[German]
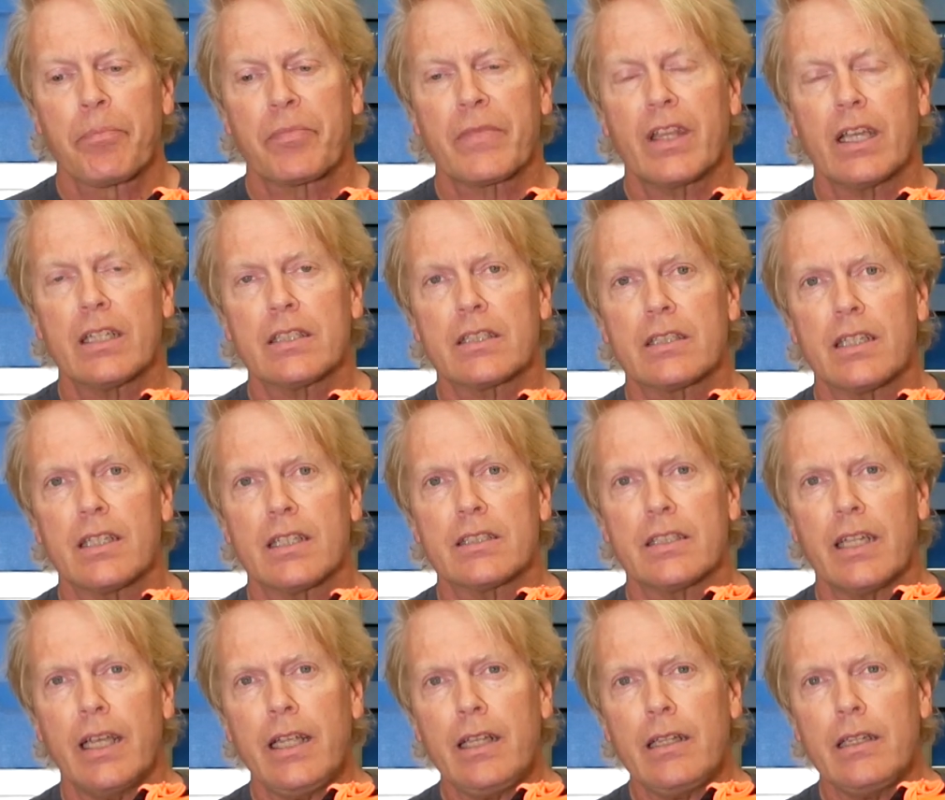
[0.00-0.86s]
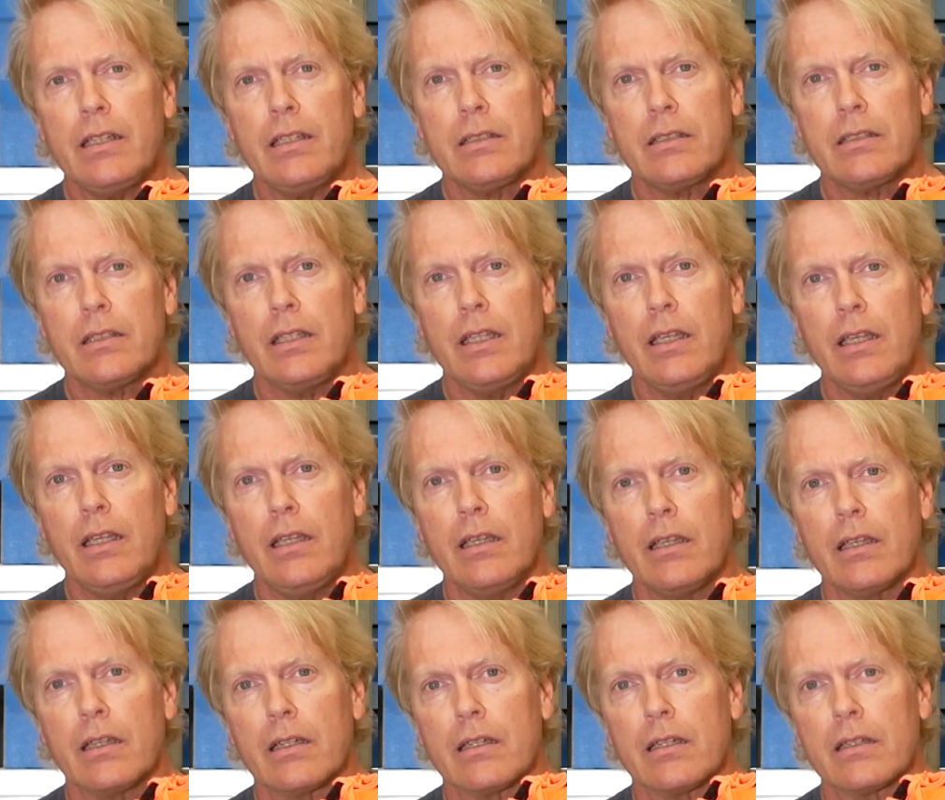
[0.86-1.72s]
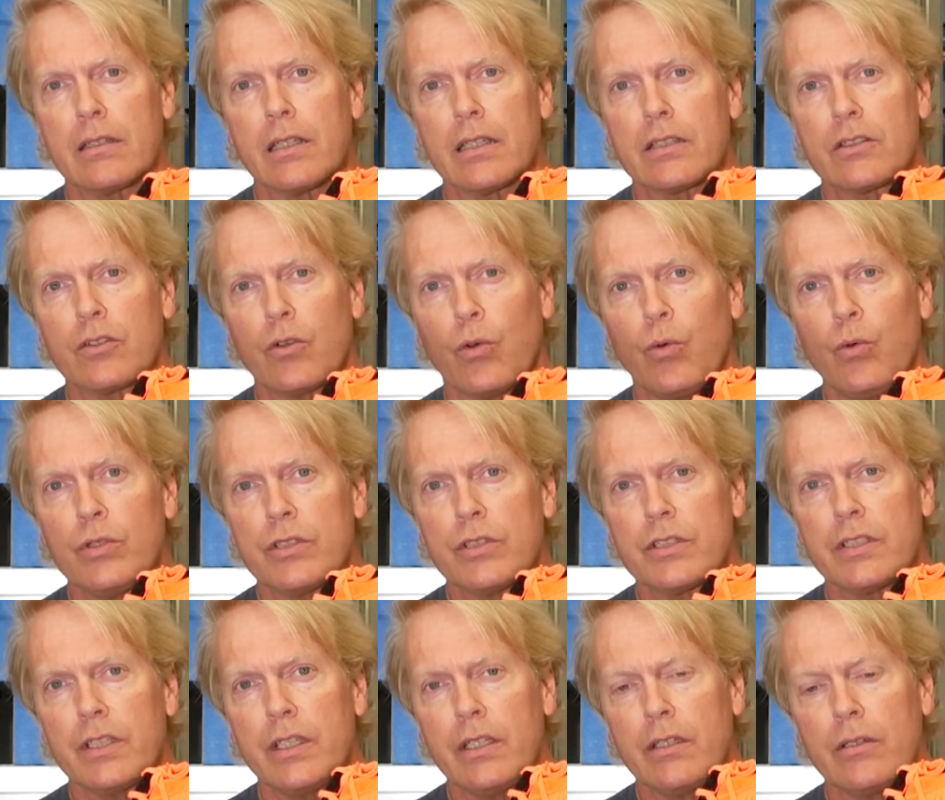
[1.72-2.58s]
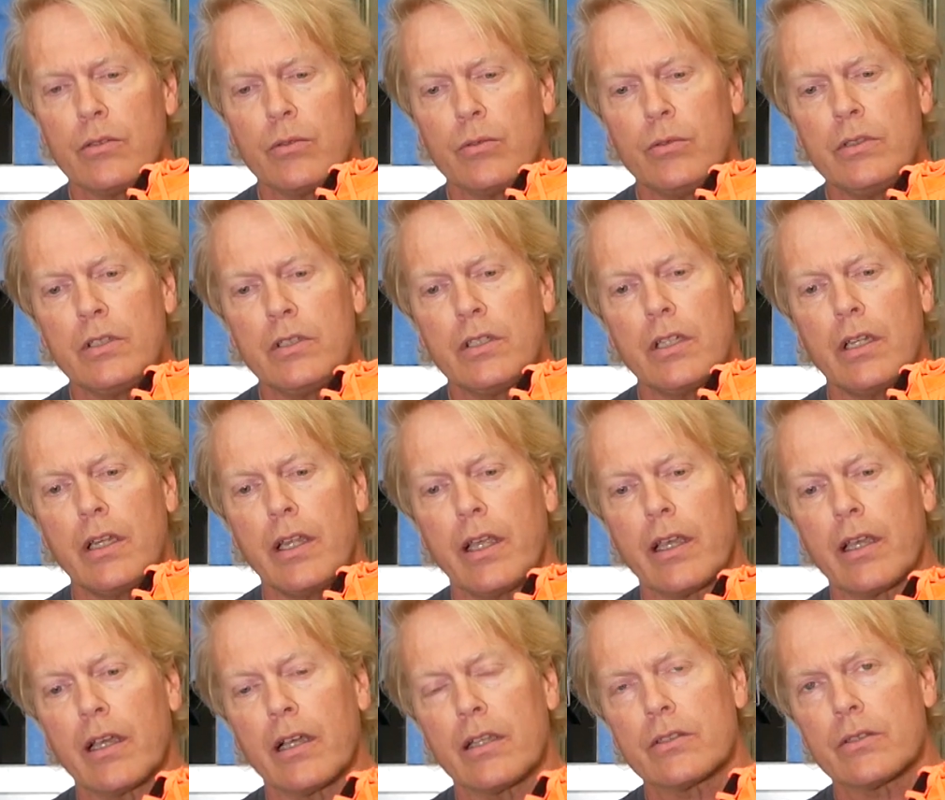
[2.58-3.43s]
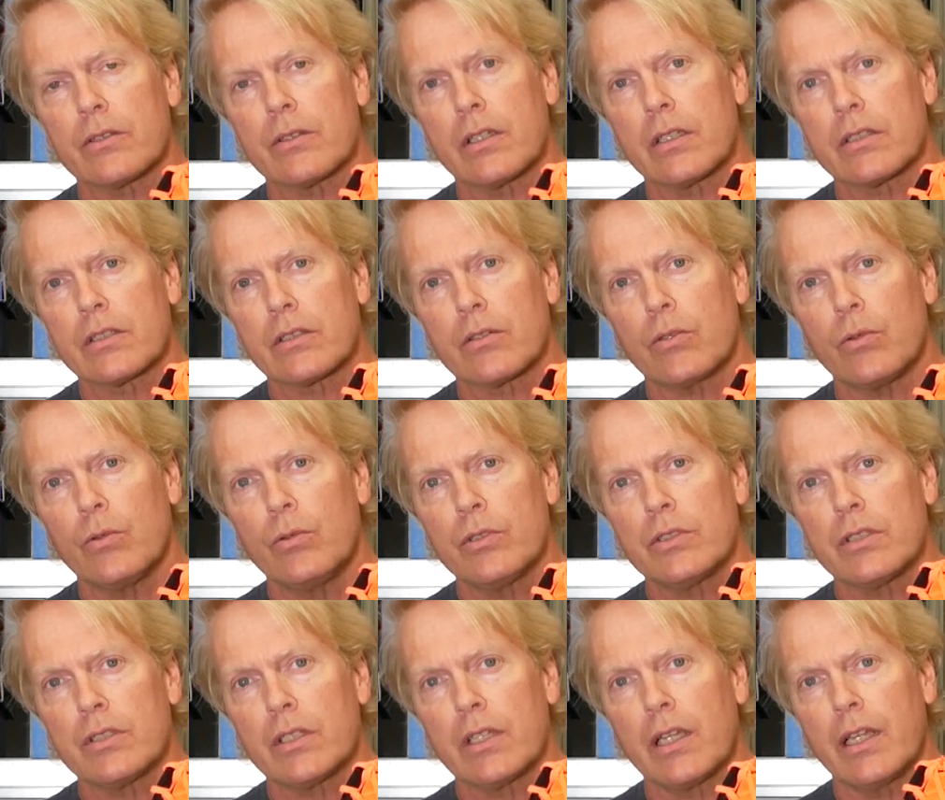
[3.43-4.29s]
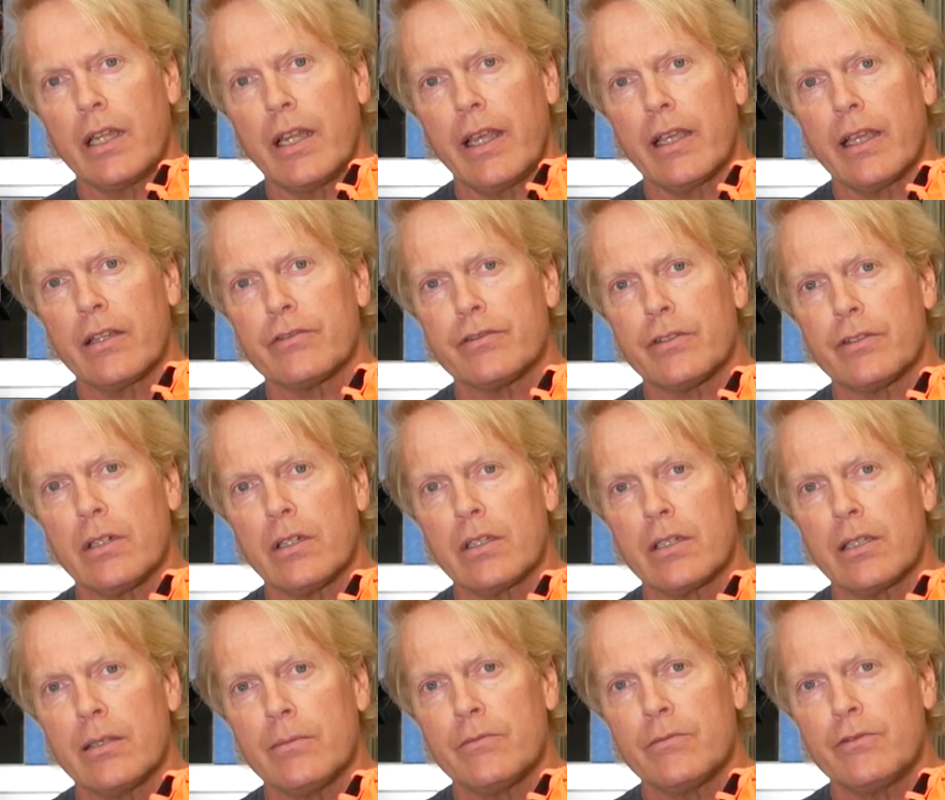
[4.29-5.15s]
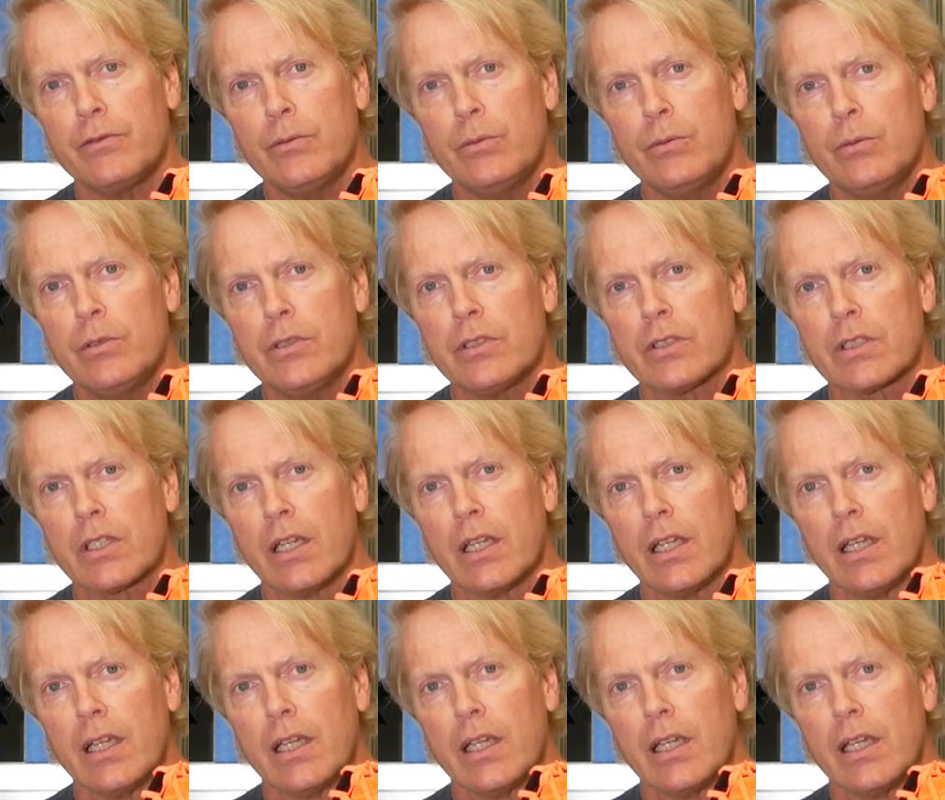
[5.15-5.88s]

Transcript: dass tatsächlich die, äh, das Großzehengrundgelenk, also das große Gelenk vorne im Fuß,